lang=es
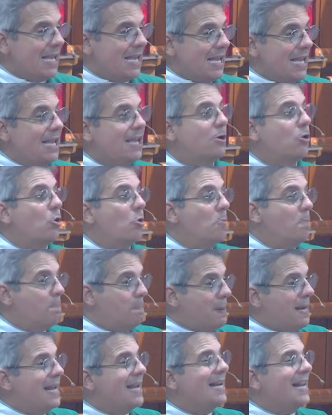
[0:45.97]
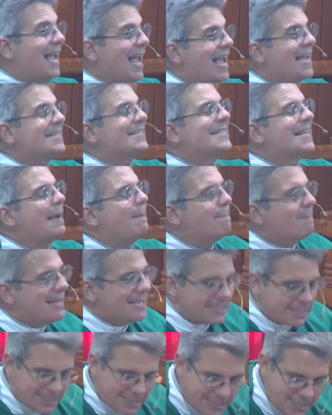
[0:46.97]
Y cumplir esa
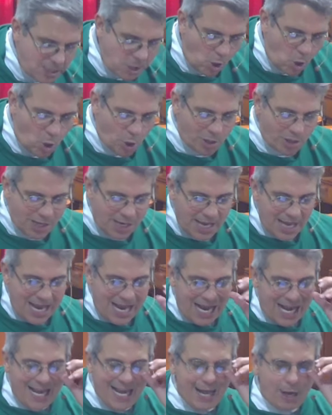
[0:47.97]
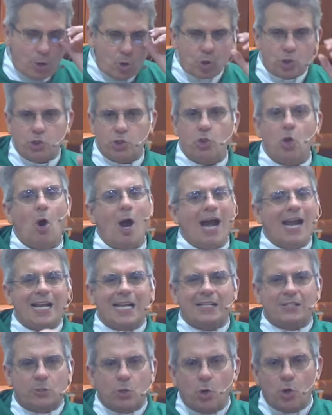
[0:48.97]
misión le costó a
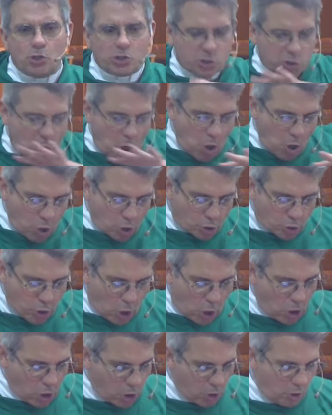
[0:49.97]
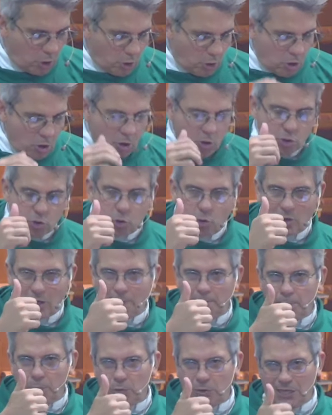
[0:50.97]
Jesús todo, su
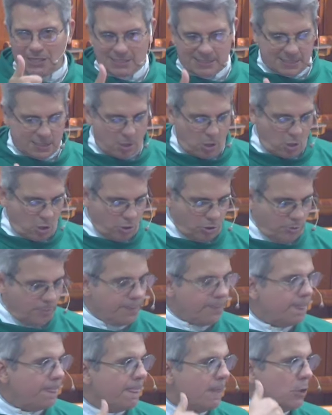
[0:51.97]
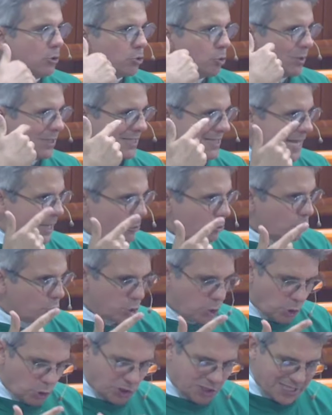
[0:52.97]
reputación, su estatus
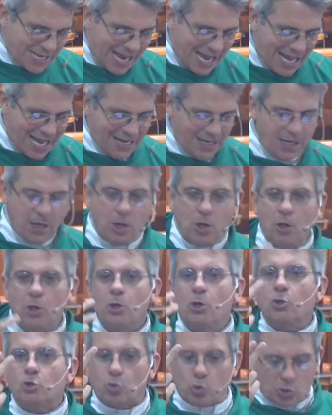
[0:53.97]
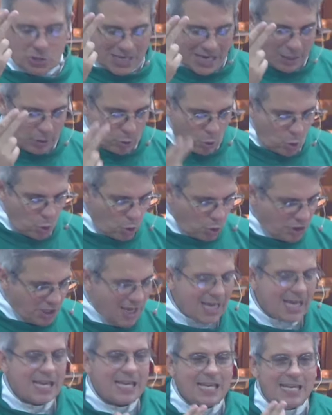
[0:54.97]
social, su salud
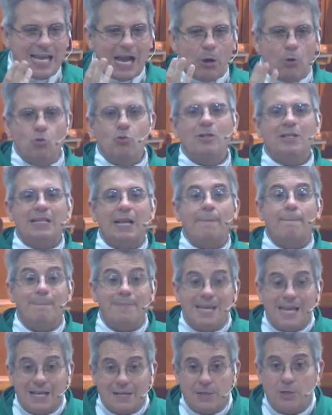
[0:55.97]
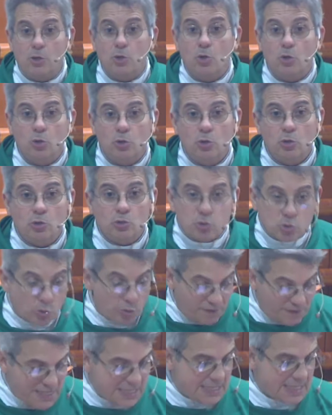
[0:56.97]
y aún también
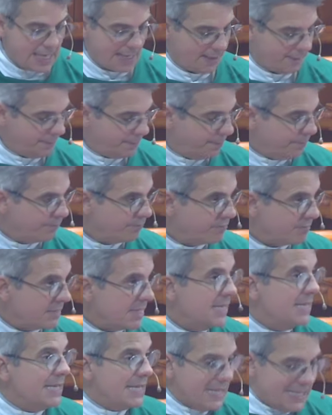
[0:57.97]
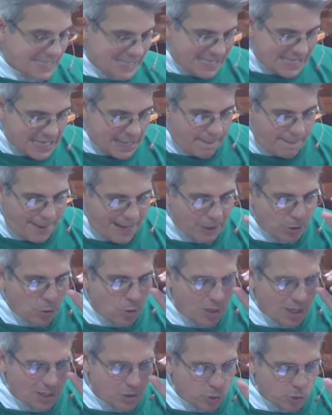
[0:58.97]
su vida. Y sin
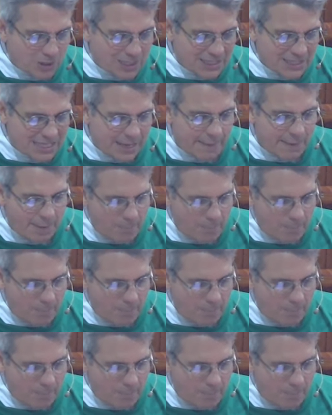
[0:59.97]
embargo Jesús estaba